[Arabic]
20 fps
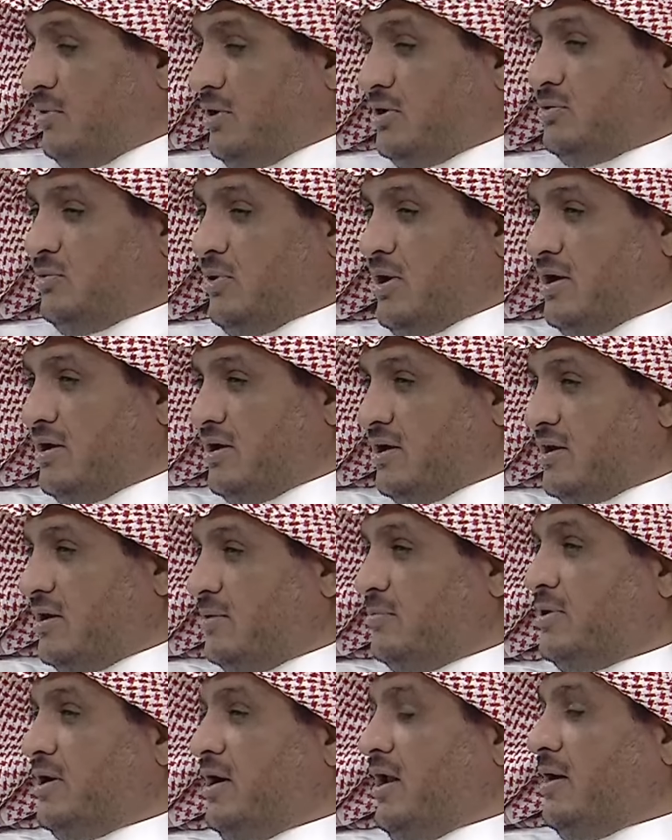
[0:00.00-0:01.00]
هم عدوانك
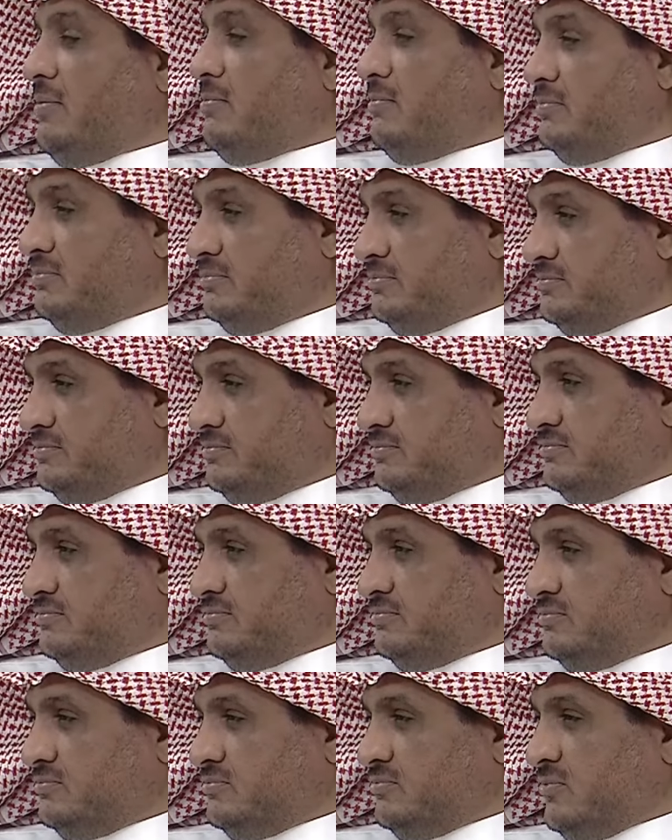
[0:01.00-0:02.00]
لابن العم
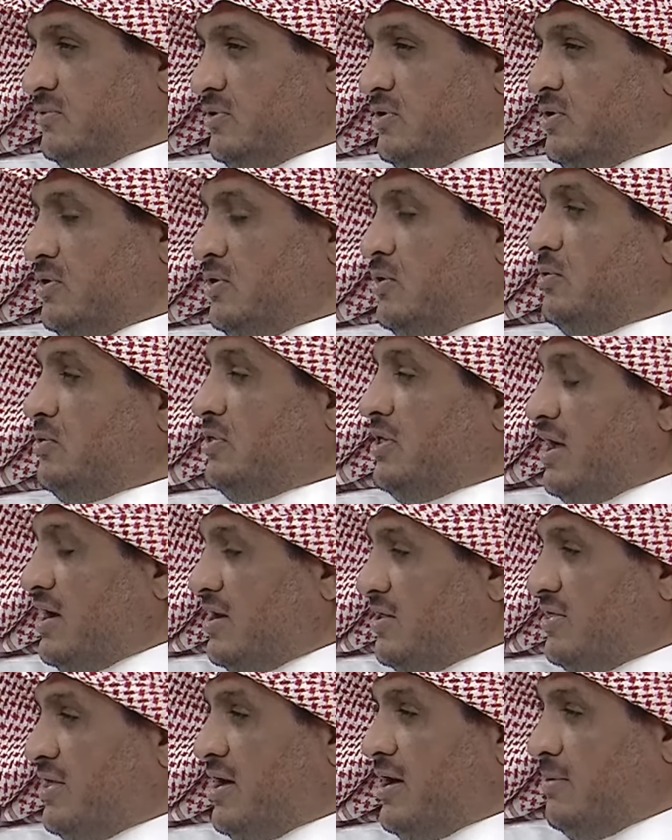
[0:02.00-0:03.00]

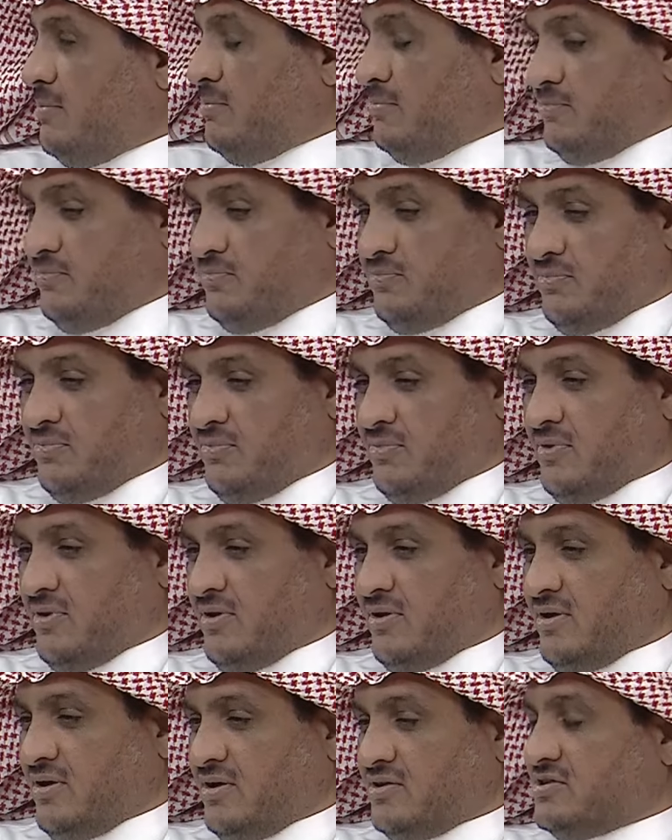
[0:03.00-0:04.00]
وثالث هم
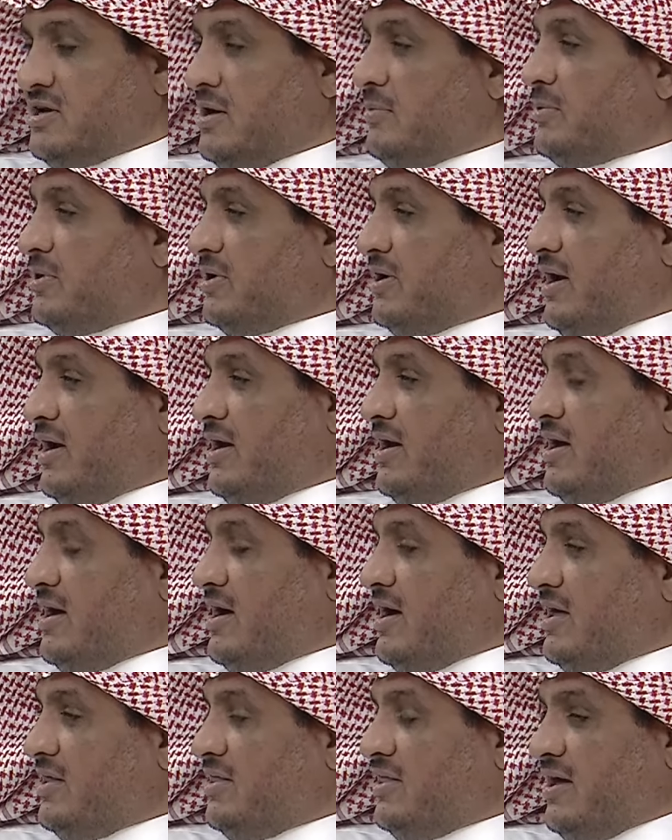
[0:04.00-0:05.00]
صبرك على
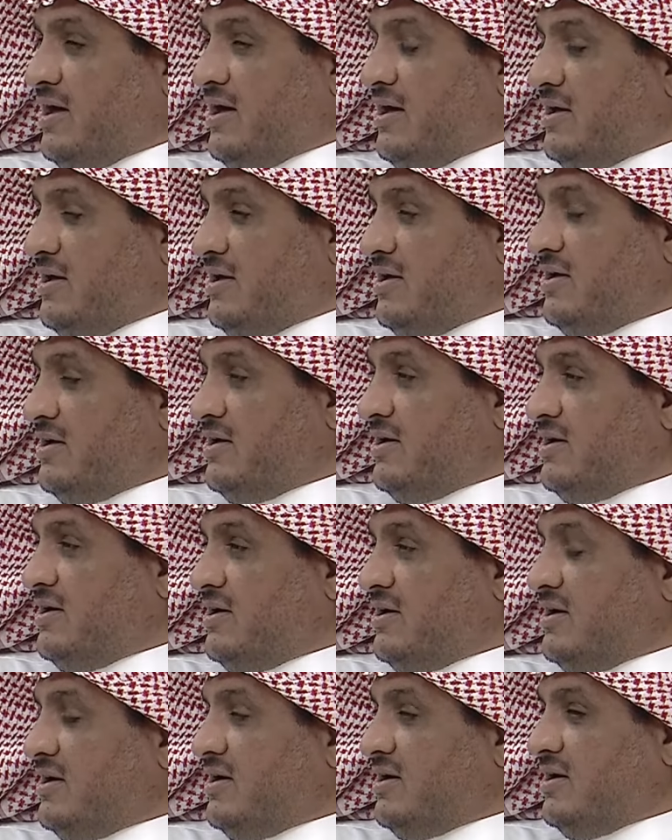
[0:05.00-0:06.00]
أذى
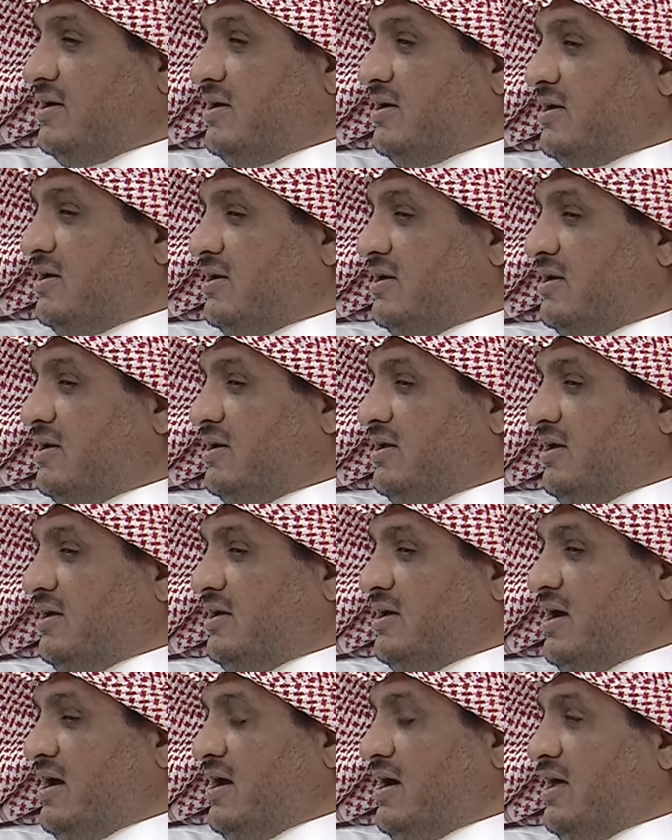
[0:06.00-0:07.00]

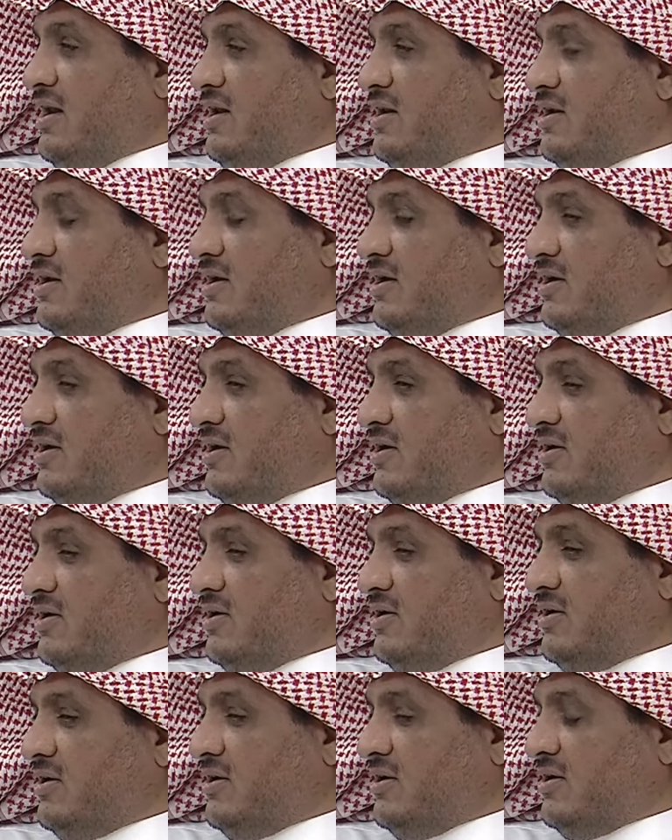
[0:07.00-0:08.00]
العيال
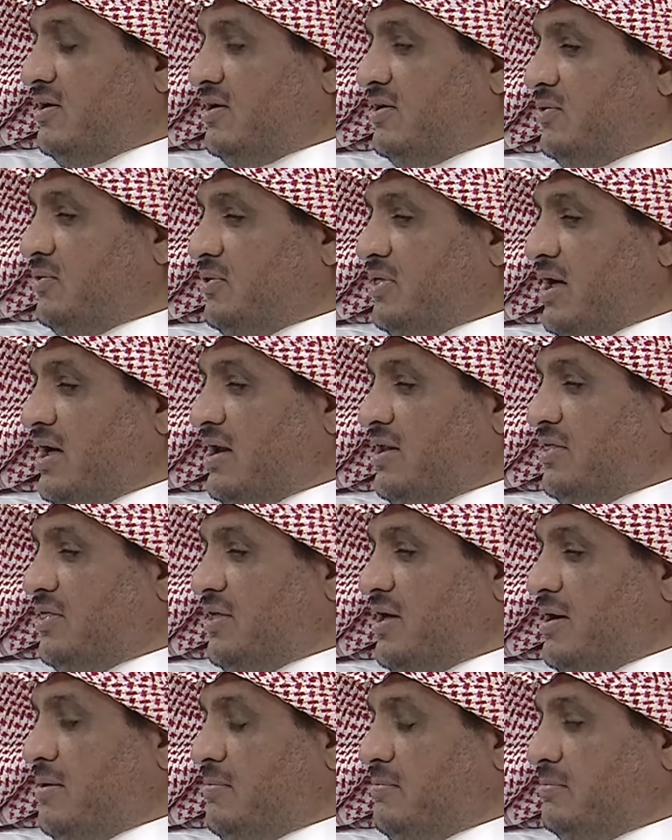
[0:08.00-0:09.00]
آه،
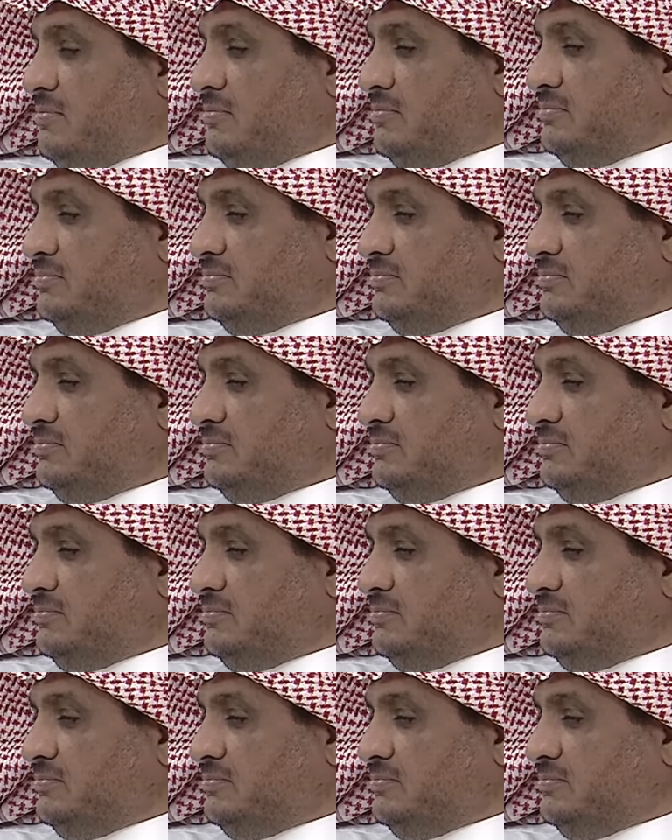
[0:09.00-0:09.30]
وثالث هم